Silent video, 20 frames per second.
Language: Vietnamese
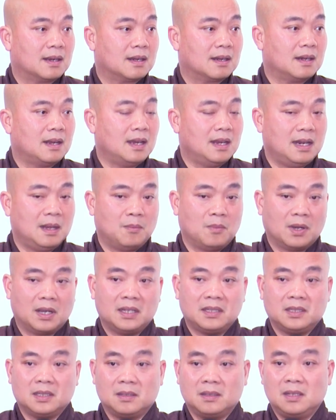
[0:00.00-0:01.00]
Đây là một
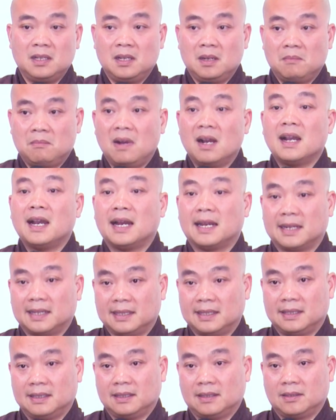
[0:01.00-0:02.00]
cái sự bất hạnh
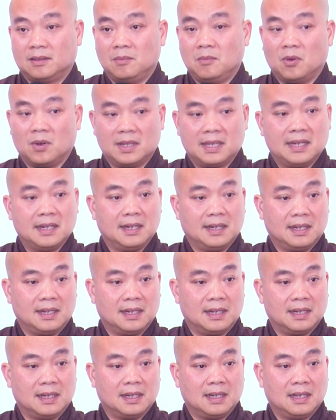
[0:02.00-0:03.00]
của một cái gia đình.
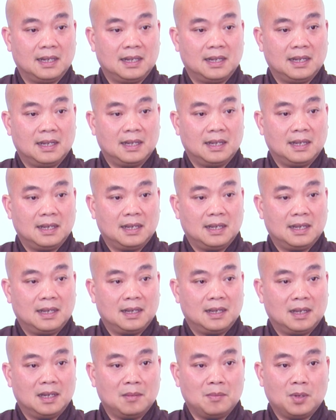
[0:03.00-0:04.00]

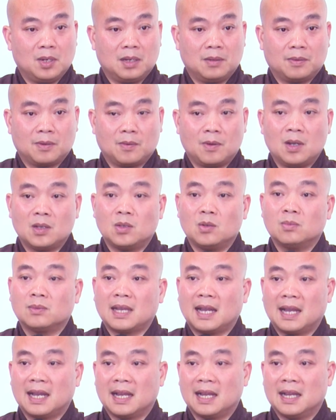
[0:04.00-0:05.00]
Ở Bồ Đề Phật Quốc chúng
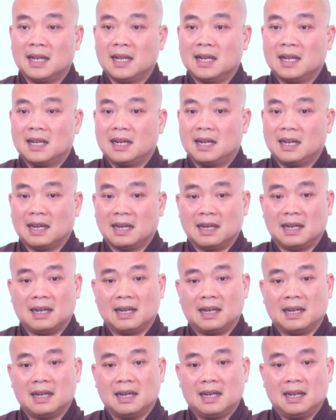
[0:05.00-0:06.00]
ta
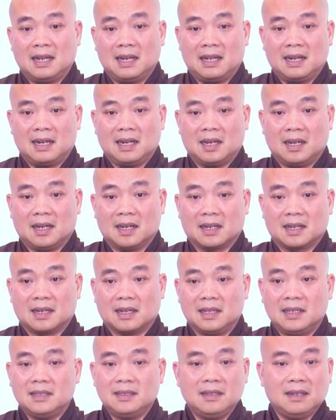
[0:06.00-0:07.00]
là là
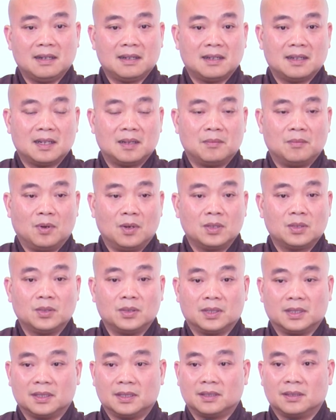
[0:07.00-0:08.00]
ít nhất là mỗi
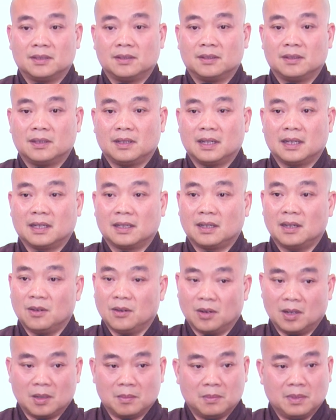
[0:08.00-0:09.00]
tuần à, có
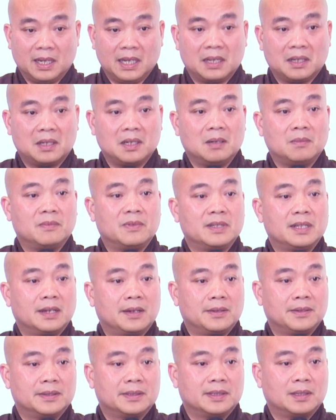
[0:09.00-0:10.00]
ngồi bữa ăn cơm với
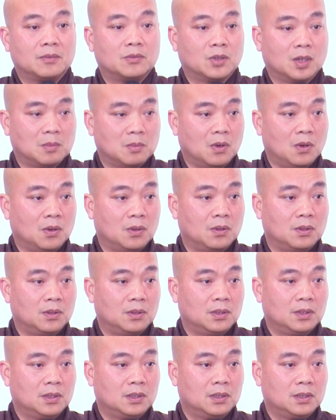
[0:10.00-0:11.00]
nhau trong nội bộ,
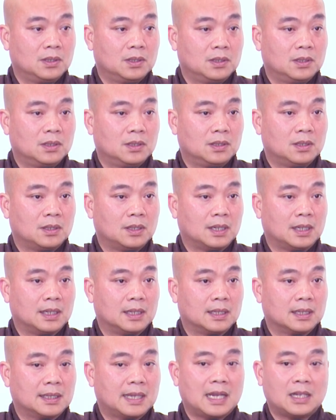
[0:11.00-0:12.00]

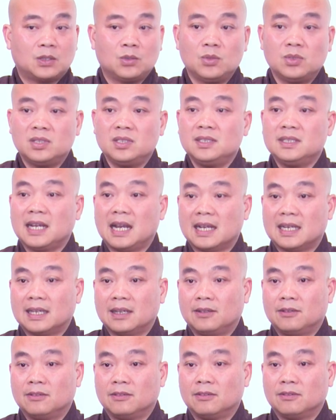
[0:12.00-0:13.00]
à, các trú xứ khác
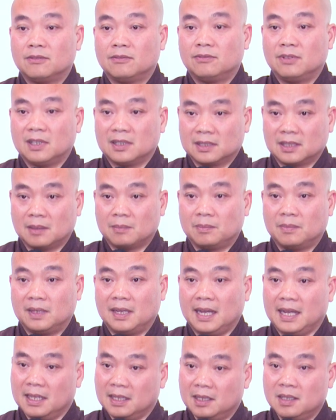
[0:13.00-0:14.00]
nhau vân tập
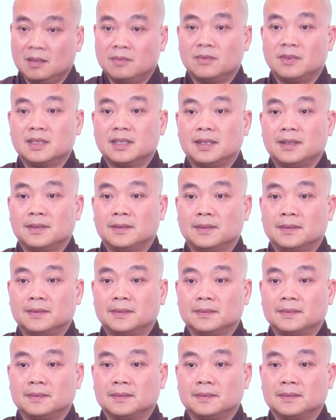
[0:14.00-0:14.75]
ăn cơm với nhau,